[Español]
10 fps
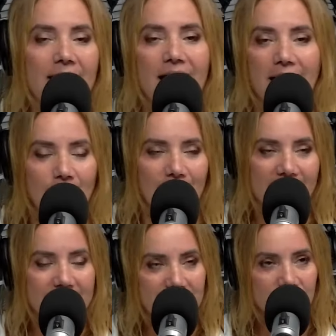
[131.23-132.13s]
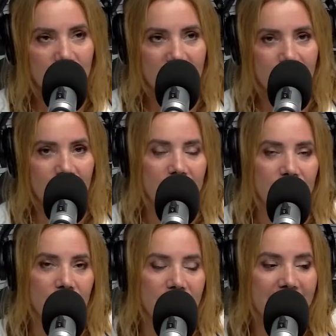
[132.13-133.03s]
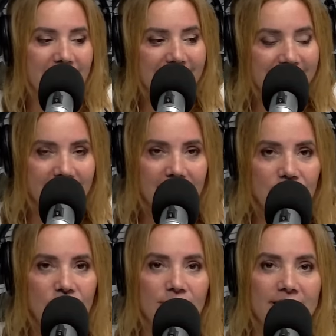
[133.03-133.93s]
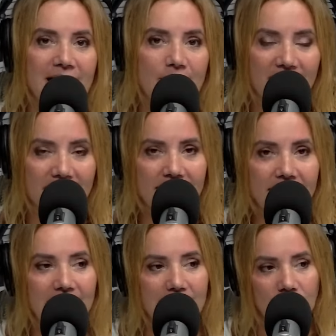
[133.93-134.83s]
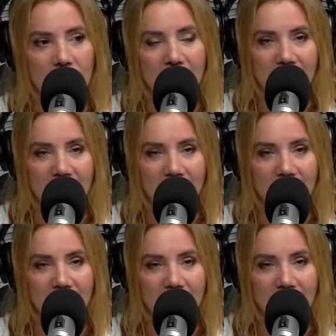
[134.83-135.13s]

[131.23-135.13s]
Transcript: para decirlo rápido, del estilo y la manera en la cual